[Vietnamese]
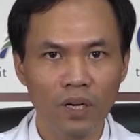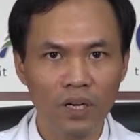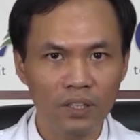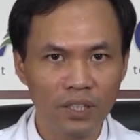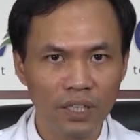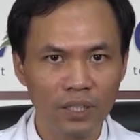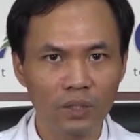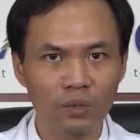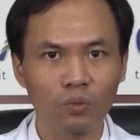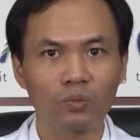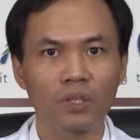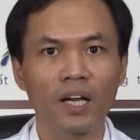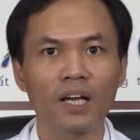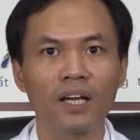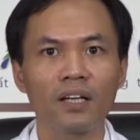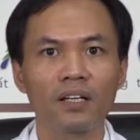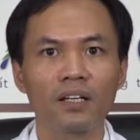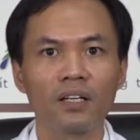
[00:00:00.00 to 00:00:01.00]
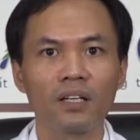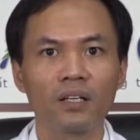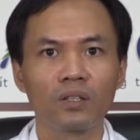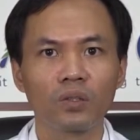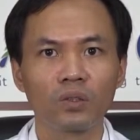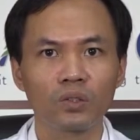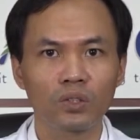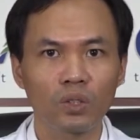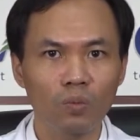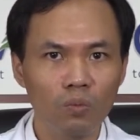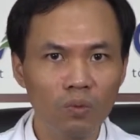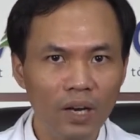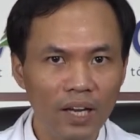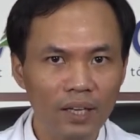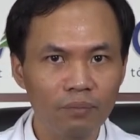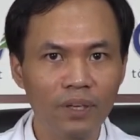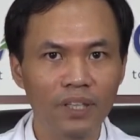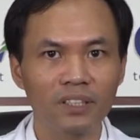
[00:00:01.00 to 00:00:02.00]
cơ thể chúng ta nó chống
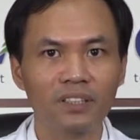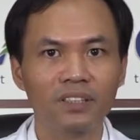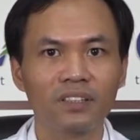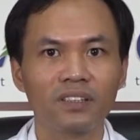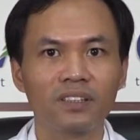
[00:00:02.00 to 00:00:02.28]
lại bệnh,